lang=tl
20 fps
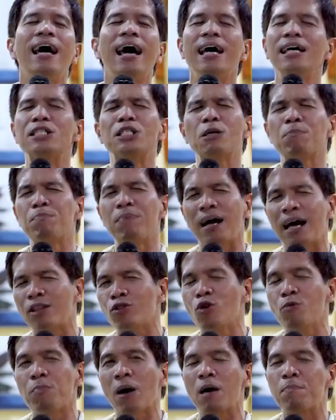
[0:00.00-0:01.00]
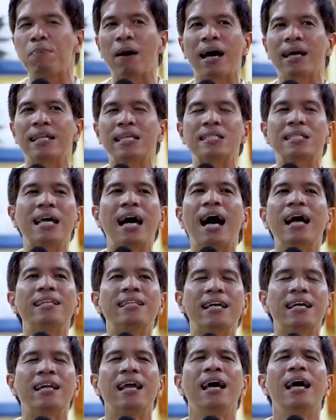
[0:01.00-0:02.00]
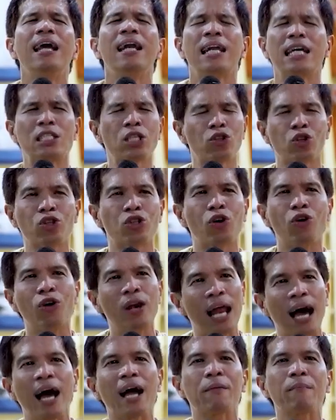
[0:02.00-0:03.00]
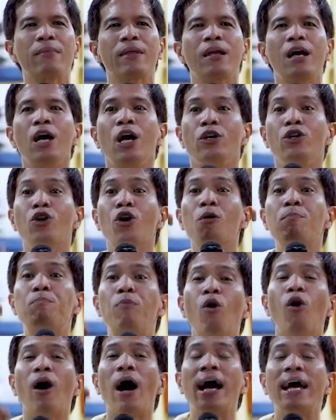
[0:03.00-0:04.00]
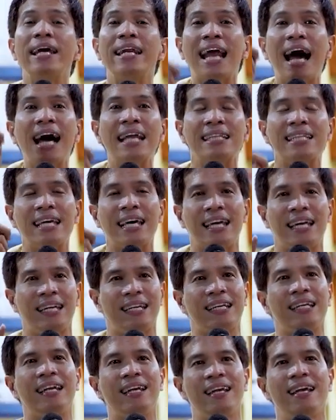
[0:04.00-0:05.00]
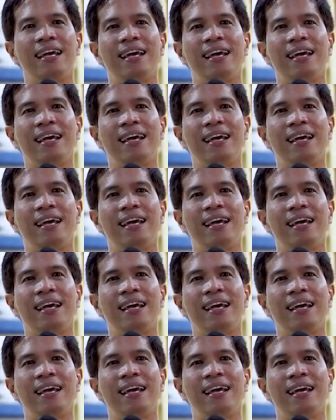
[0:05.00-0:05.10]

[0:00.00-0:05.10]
ay eh, sapagkat upang ipakita sa atin na sa totoo lang, yung buhay natin